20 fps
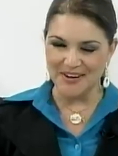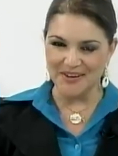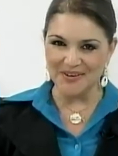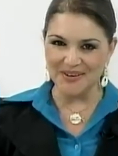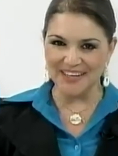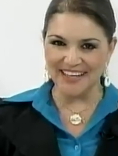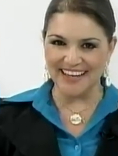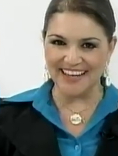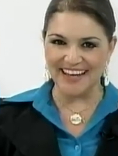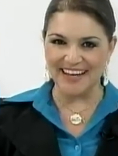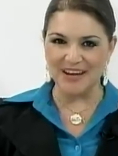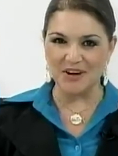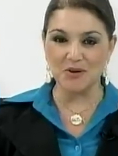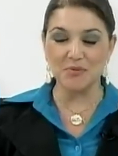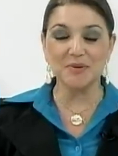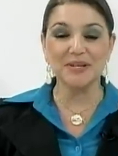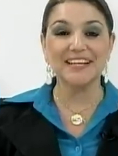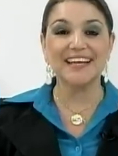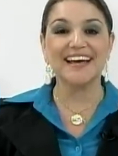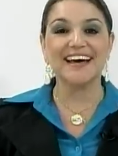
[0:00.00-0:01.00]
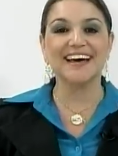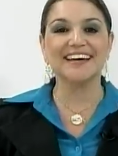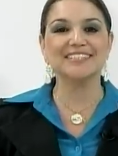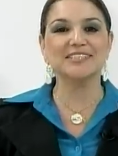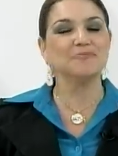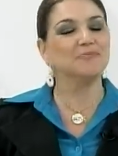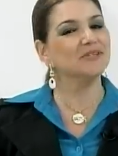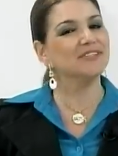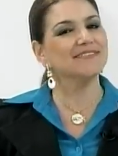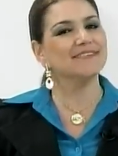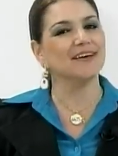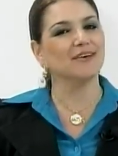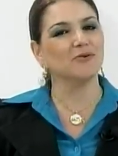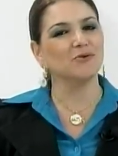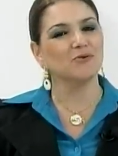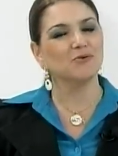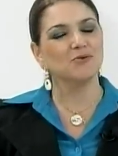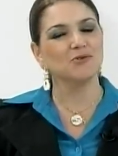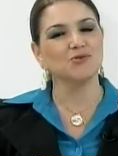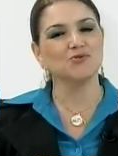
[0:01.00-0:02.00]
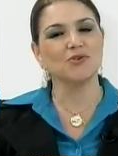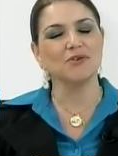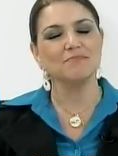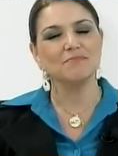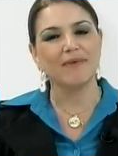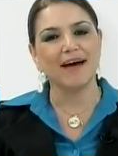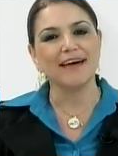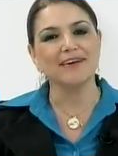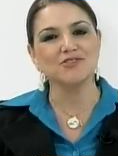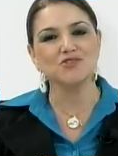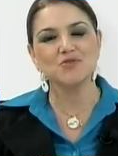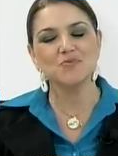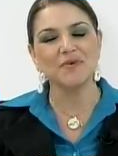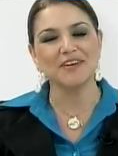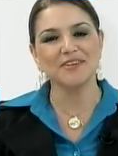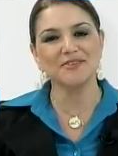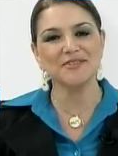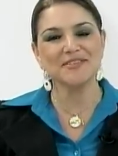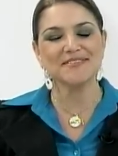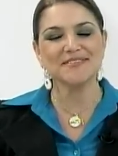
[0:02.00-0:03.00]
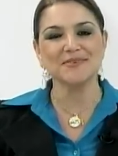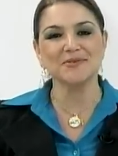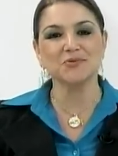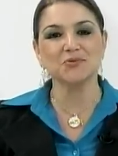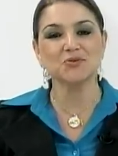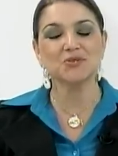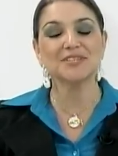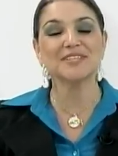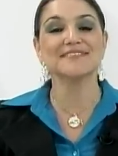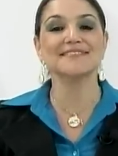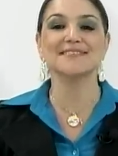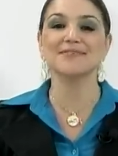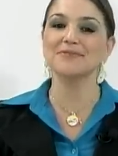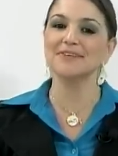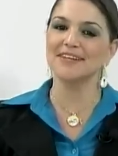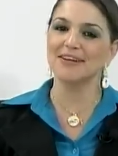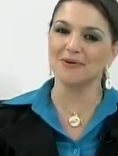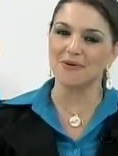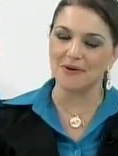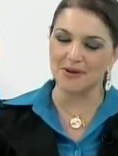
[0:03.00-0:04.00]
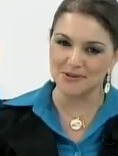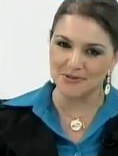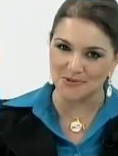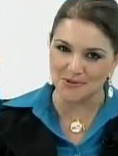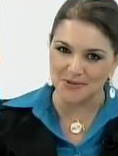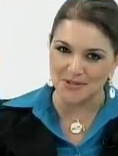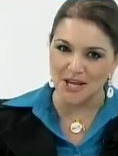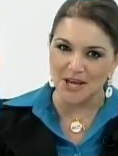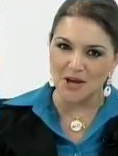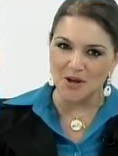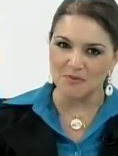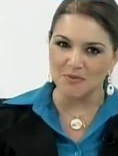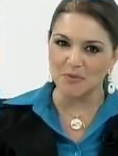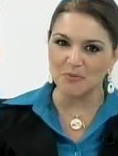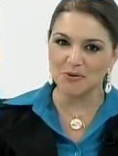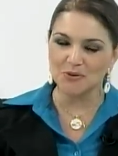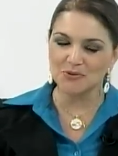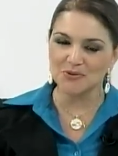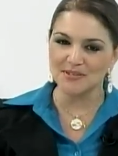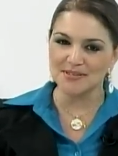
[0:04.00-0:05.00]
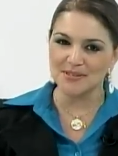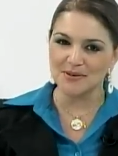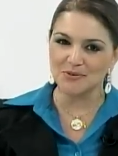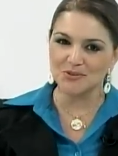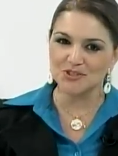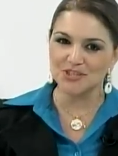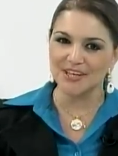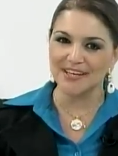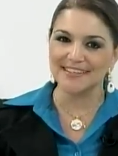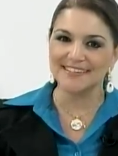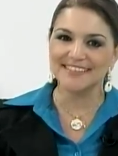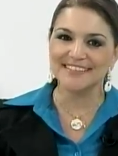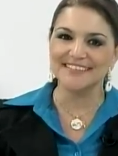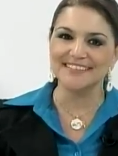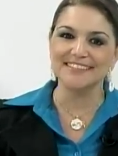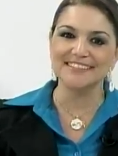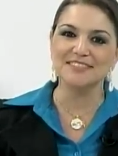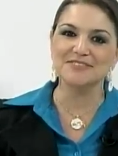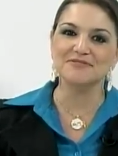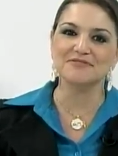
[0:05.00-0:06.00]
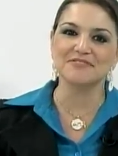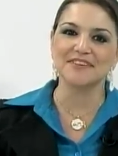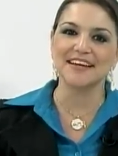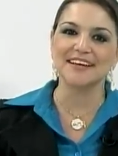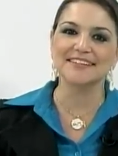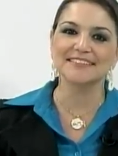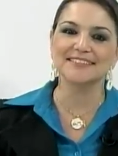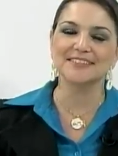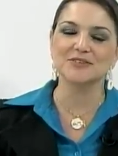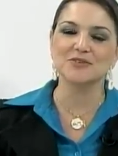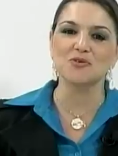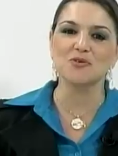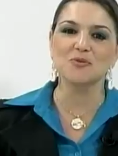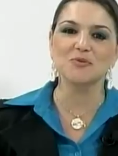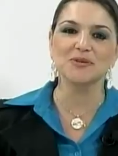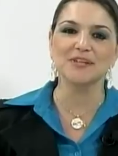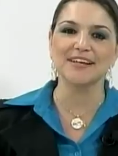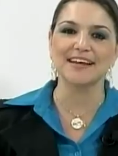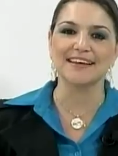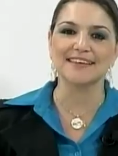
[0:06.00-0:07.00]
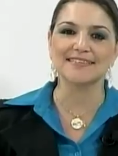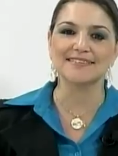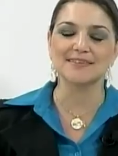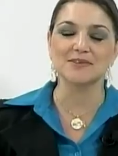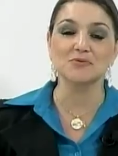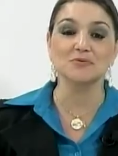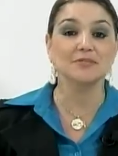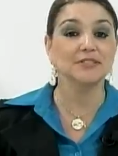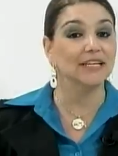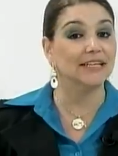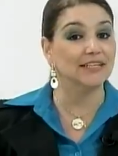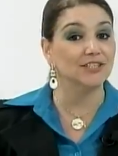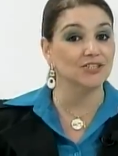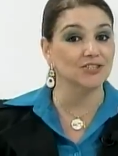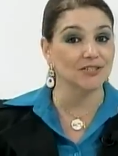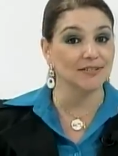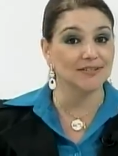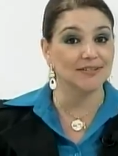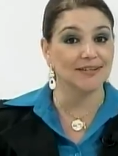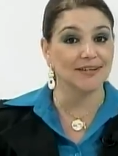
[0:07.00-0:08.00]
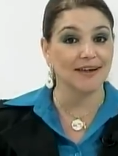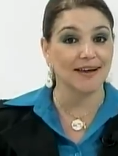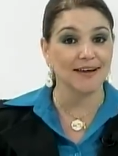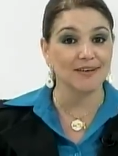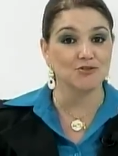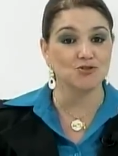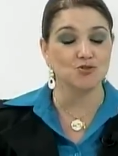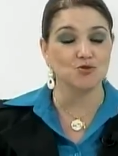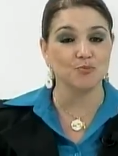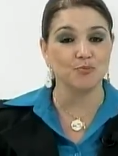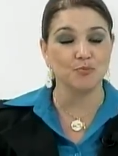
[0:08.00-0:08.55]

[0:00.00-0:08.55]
Olá, obrigada por estar conosco em mais uma edição do Gestão e Negócios, uma produção de Adriane Werner Comunicação e Alexandre Castro